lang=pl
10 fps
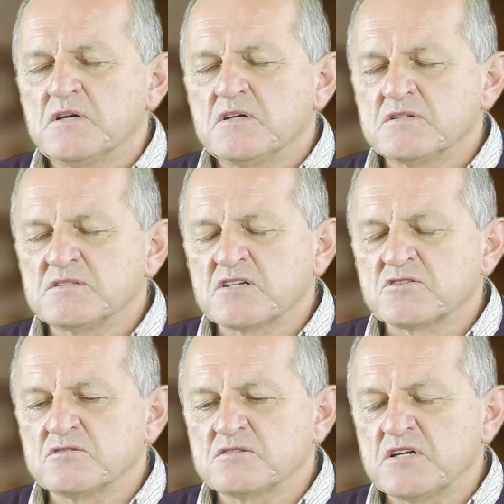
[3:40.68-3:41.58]

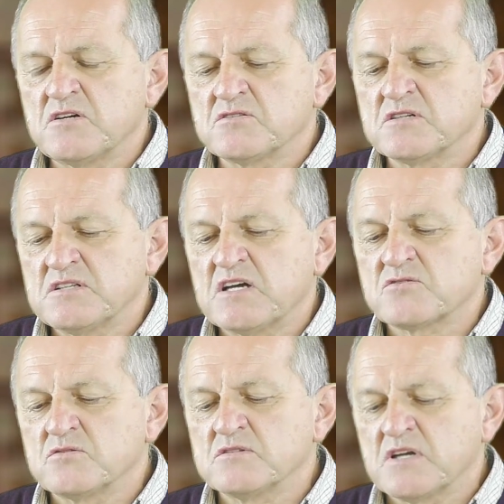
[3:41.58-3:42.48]
zarządzających
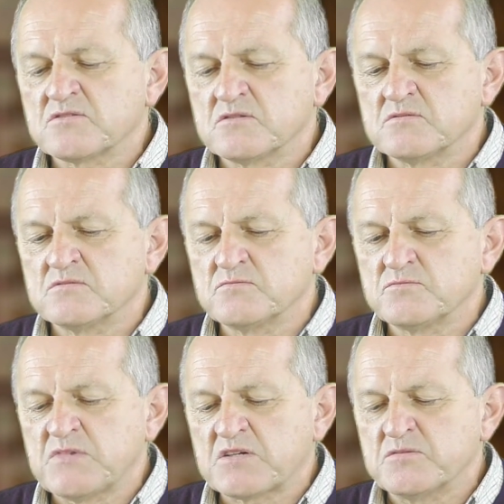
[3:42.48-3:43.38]
naszą, naszą,
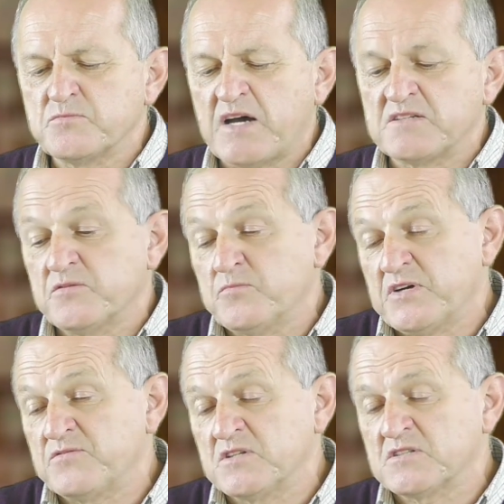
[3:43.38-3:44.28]
naszym państwem,
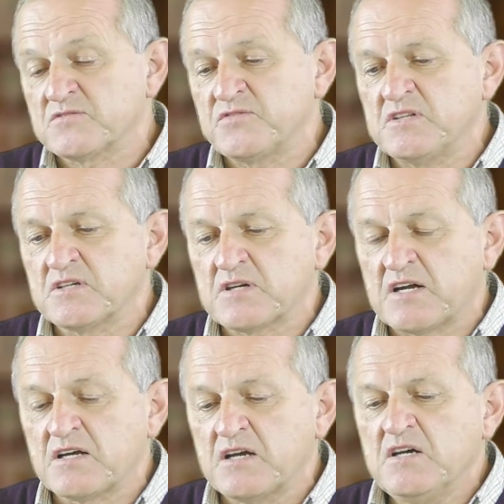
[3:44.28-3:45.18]
pewnie też w innych krajach,